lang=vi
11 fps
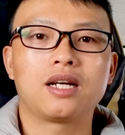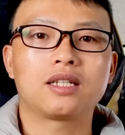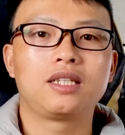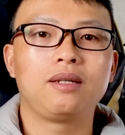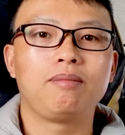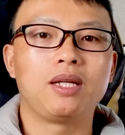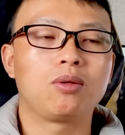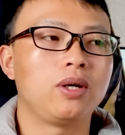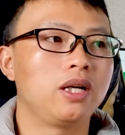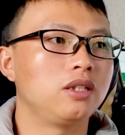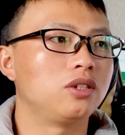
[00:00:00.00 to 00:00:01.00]
chị bên
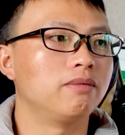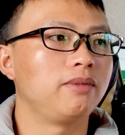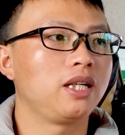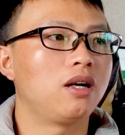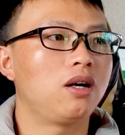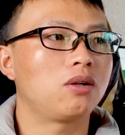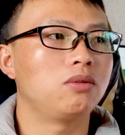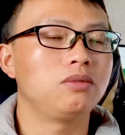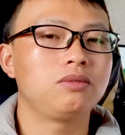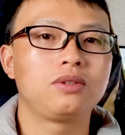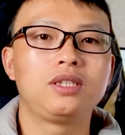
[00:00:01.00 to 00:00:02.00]
thuế ở chỗ mình họ
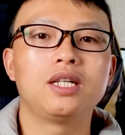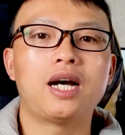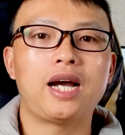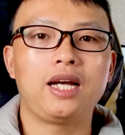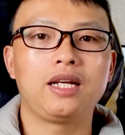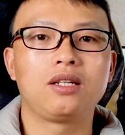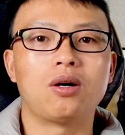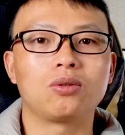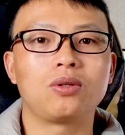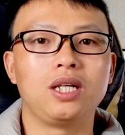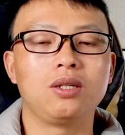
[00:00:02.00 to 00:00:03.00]
cũng chưa ai
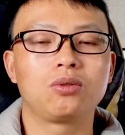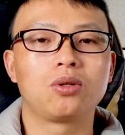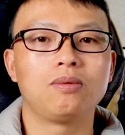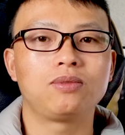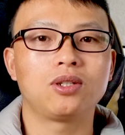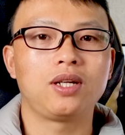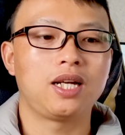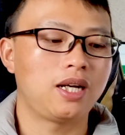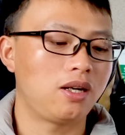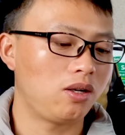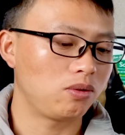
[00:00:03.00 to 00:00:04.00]
đóng thuế YouTube, cho nên
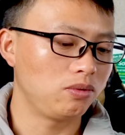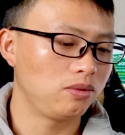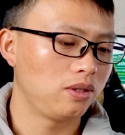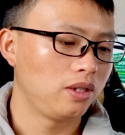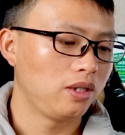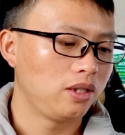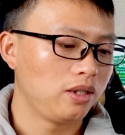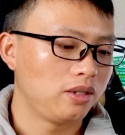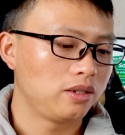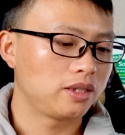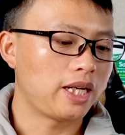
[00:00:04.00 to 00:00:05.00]
là họ cũng
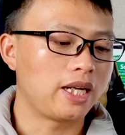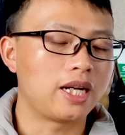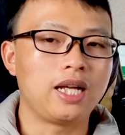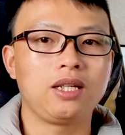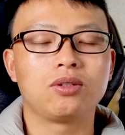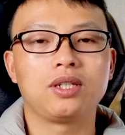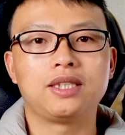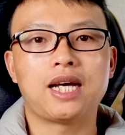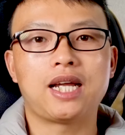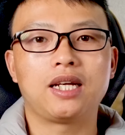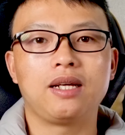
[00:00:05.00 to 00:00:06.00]
dành khá nhiều thời
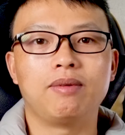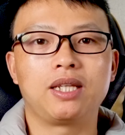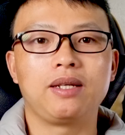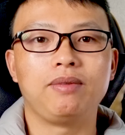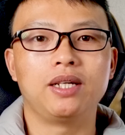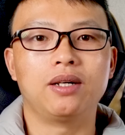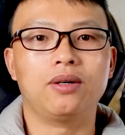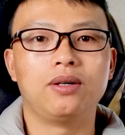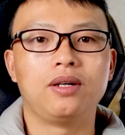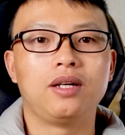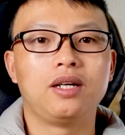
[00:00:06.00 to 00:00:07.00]
gian để mà tìm hiểu.
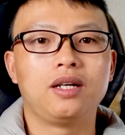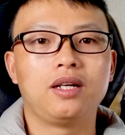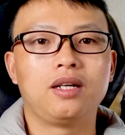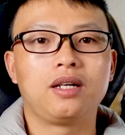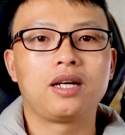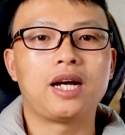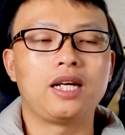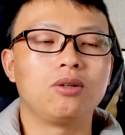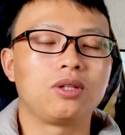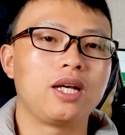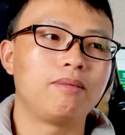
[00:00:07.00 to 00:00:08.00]
Ngày
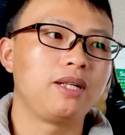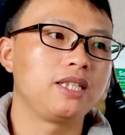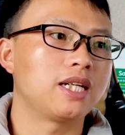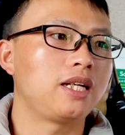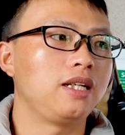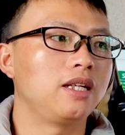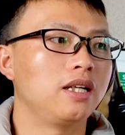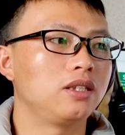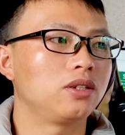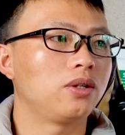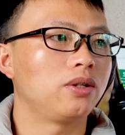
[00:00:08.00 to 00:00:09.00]
đầu tiên mình ra đến đấy
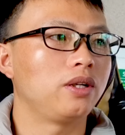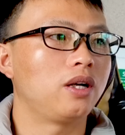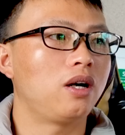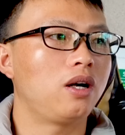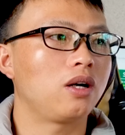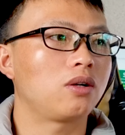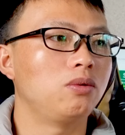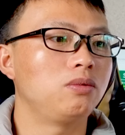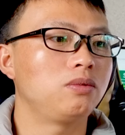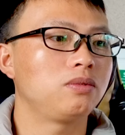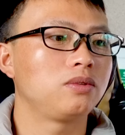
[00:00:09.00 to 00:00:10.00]
rồi họ
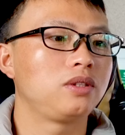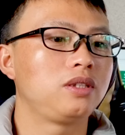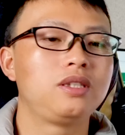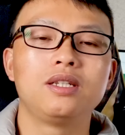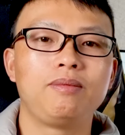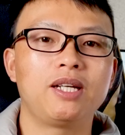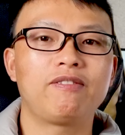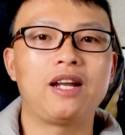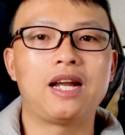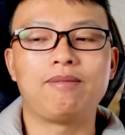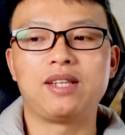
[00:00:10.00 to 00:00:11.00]
cũng chưa biết
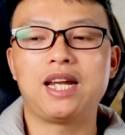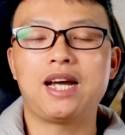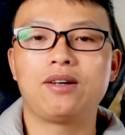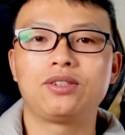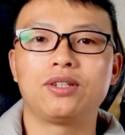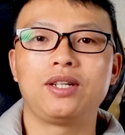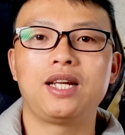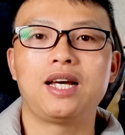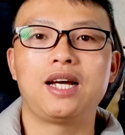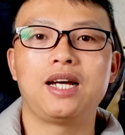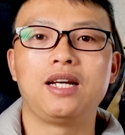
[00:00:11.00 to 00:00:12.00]
phải làm thế nào, cho nên
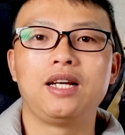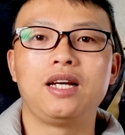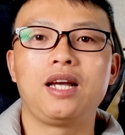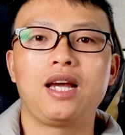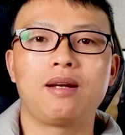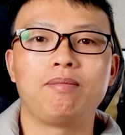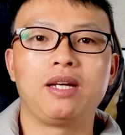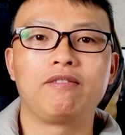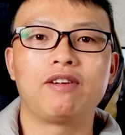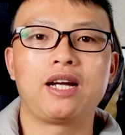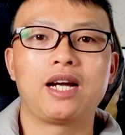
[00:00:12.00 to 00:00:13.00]
là hẹn
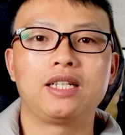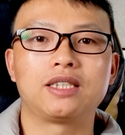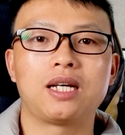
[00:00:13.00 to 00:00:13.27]
mình vài ngày